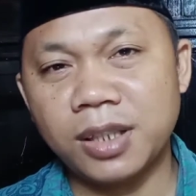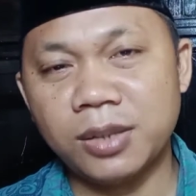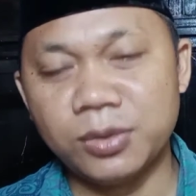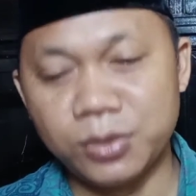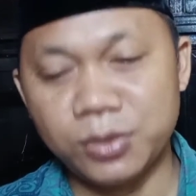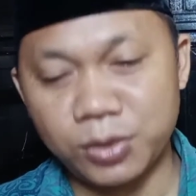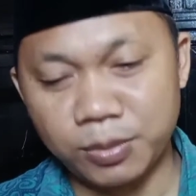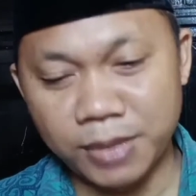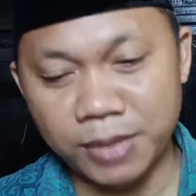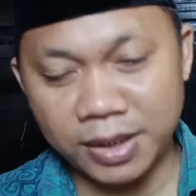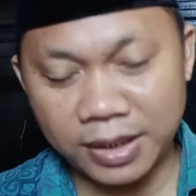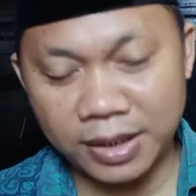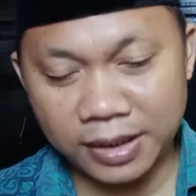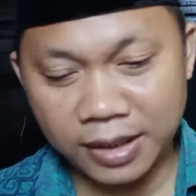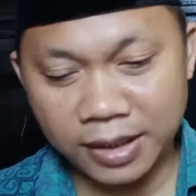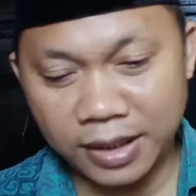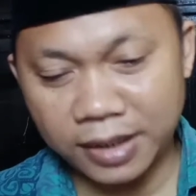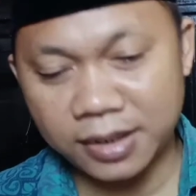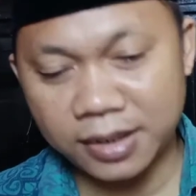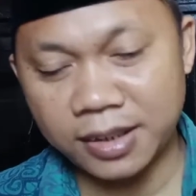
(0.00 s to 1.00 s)
untuk
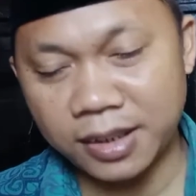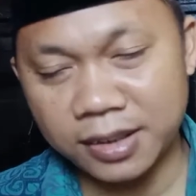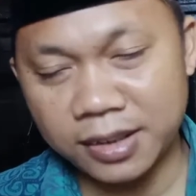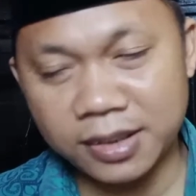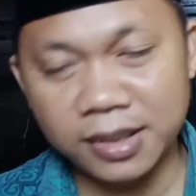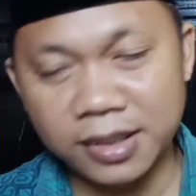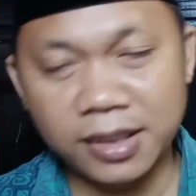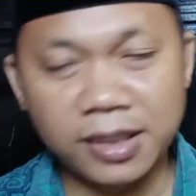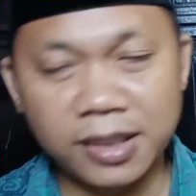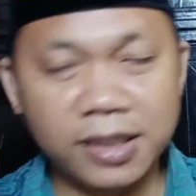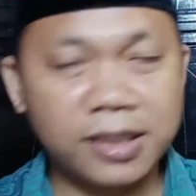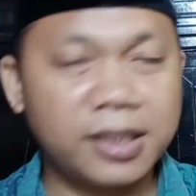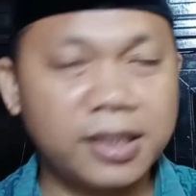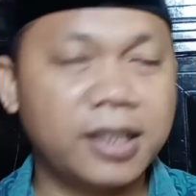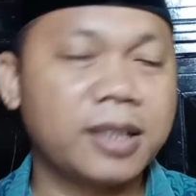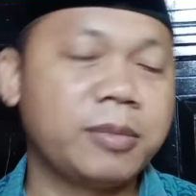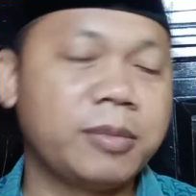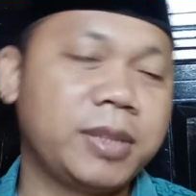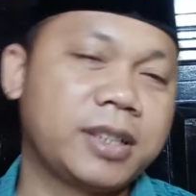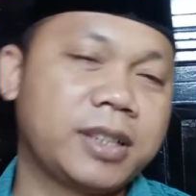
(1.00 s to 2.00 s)
mendekatkan diri kita
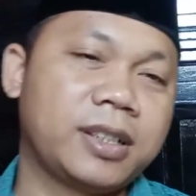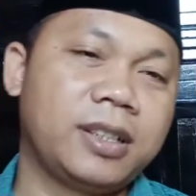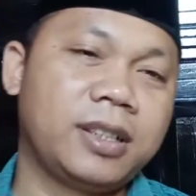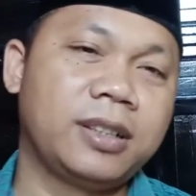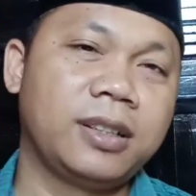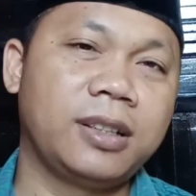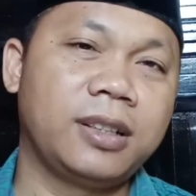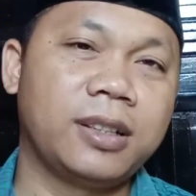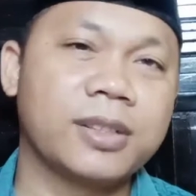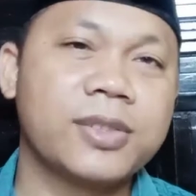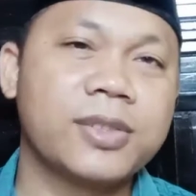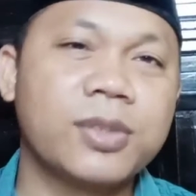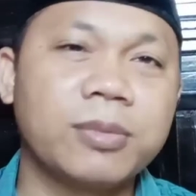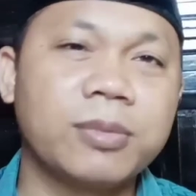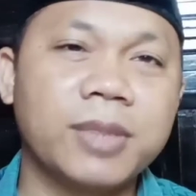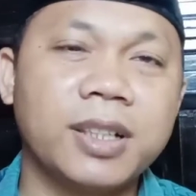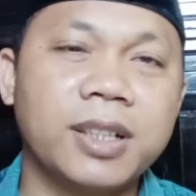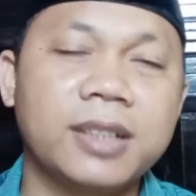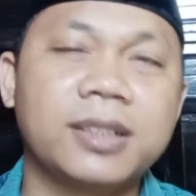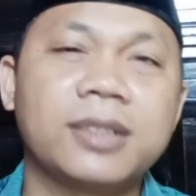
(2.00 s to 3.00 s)
kepada Allah
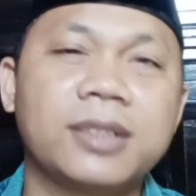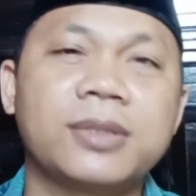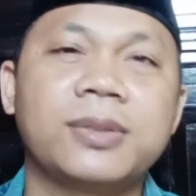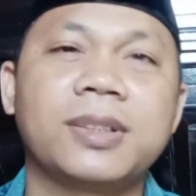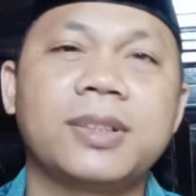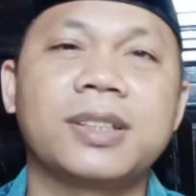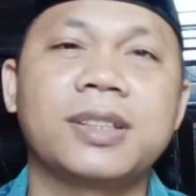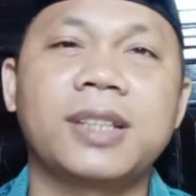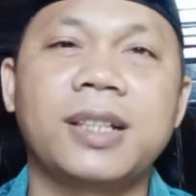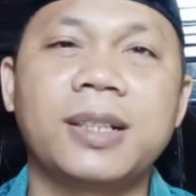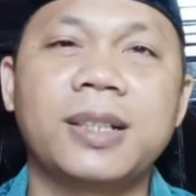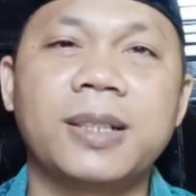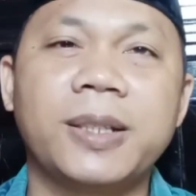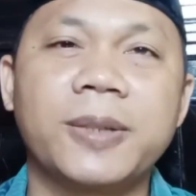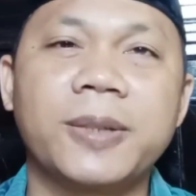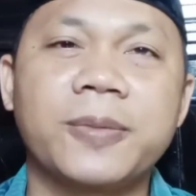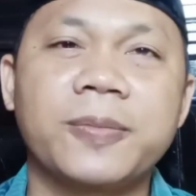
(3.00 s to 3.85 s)
Subhanahu wa taala.